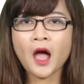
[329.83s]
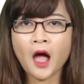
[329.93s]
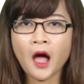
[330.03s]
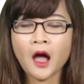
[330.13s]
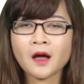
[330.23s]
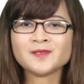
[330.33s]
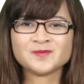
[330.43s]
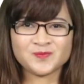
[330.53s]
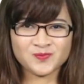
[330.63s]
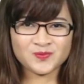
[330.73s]
Ọ,
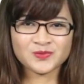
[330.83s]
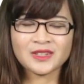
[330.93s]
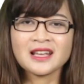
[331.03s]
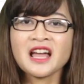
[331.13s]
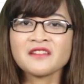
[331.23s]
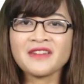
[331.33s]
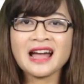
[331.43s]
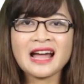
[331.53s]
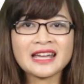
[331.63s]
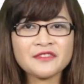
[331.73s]

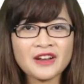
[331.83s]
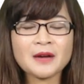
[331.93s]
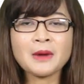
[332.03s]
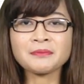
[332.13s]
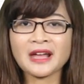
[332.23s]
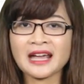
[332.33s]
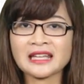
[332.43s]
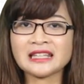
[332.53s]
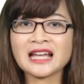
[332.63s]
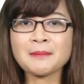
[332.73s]
và khi phát âm âm
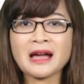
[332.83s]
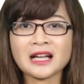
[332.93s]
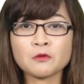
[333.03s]
này thì các bạn